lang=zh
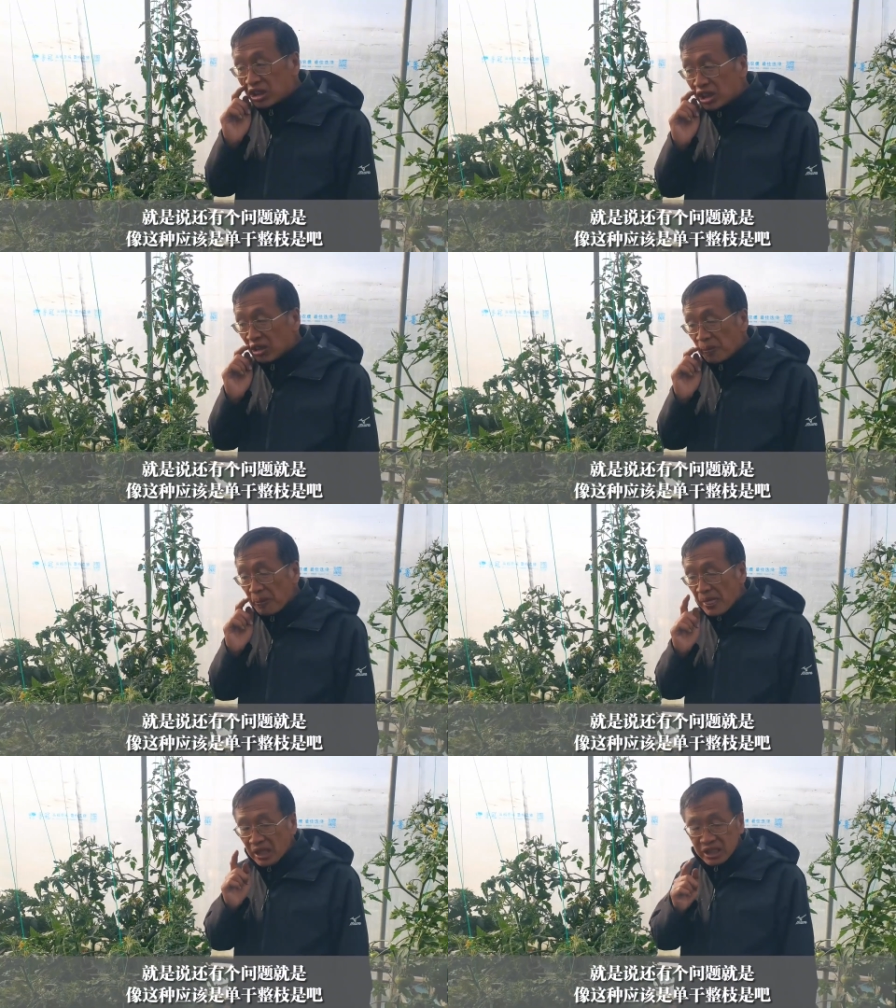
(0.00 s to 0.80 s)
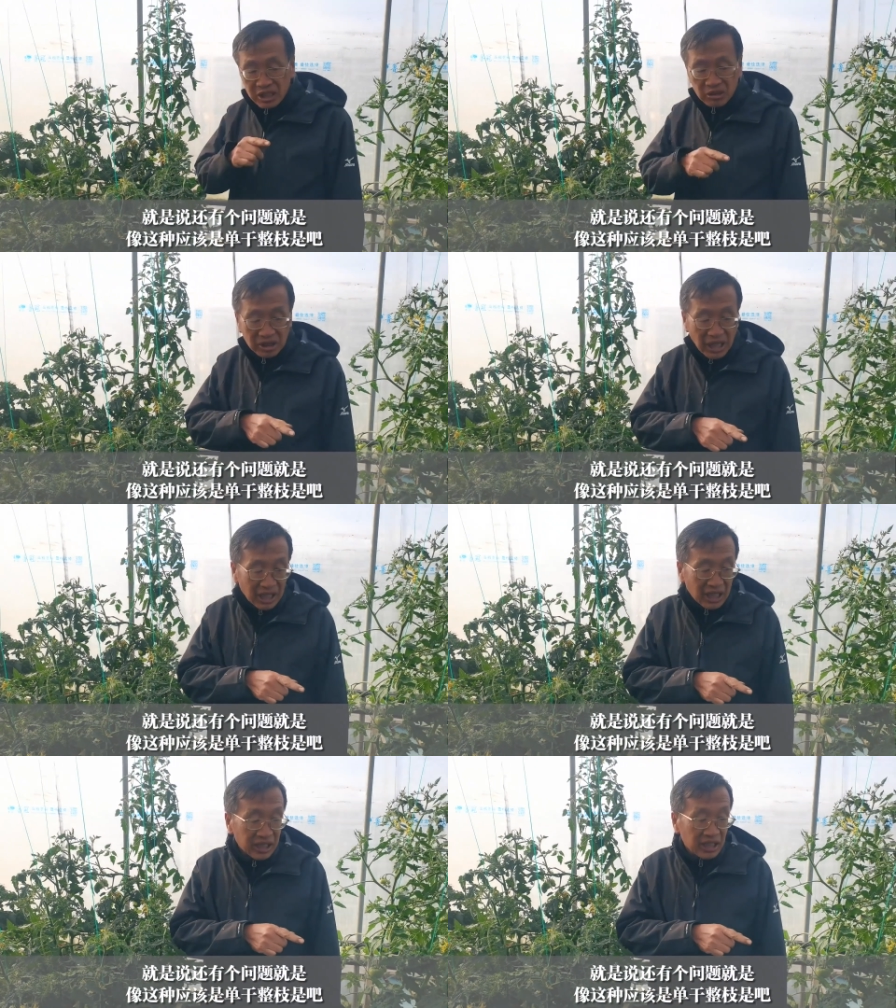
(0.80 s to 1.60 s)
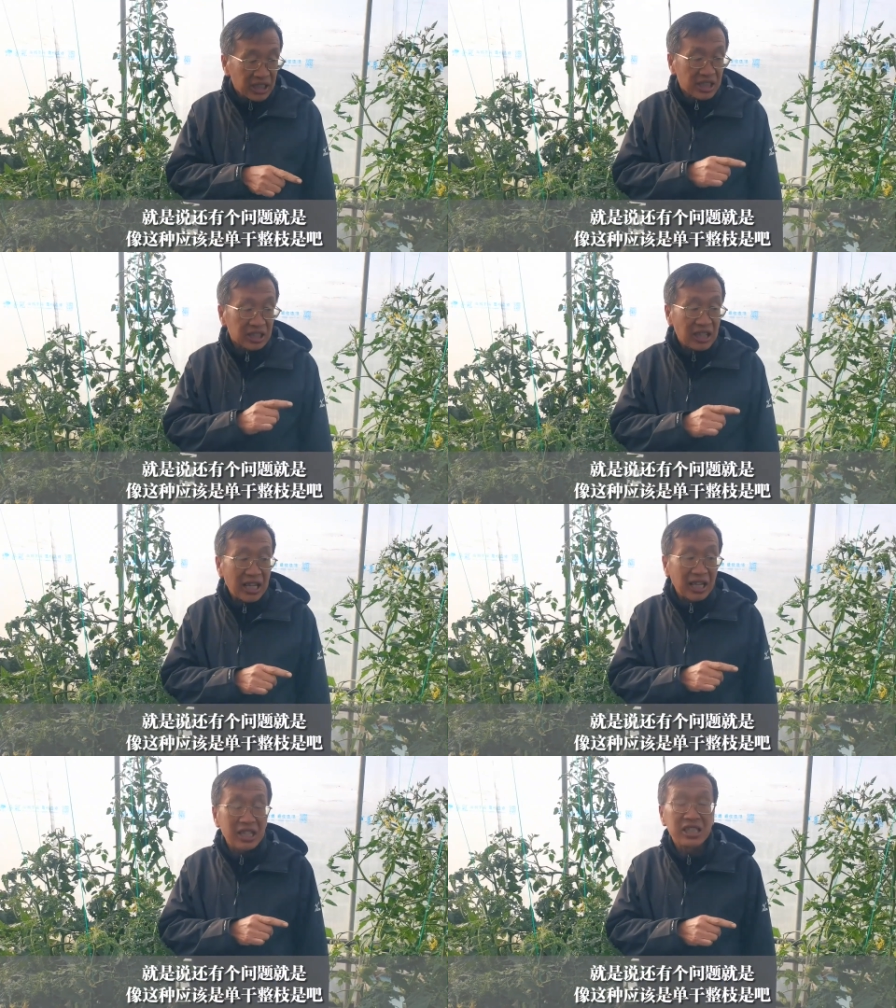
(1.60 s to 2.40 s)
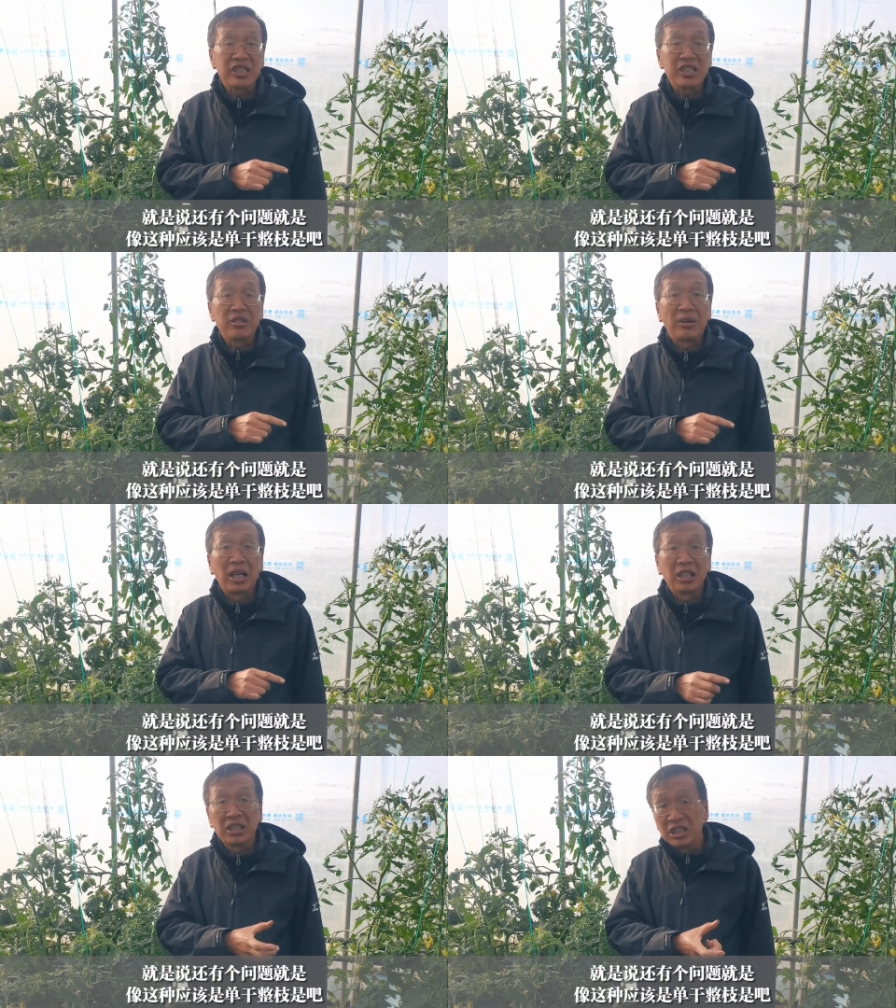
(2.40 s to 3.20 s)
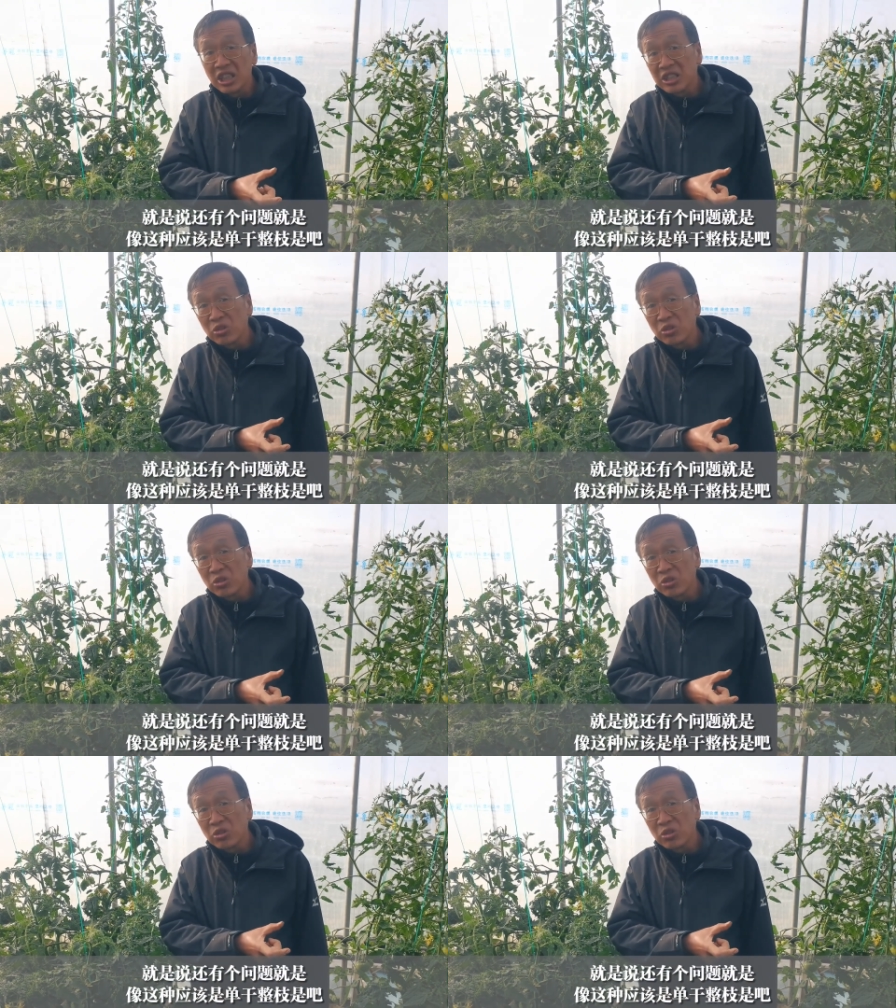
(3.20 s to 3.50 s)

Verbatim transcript: 是像这种大杆的应该是单杆整枝是吧？像这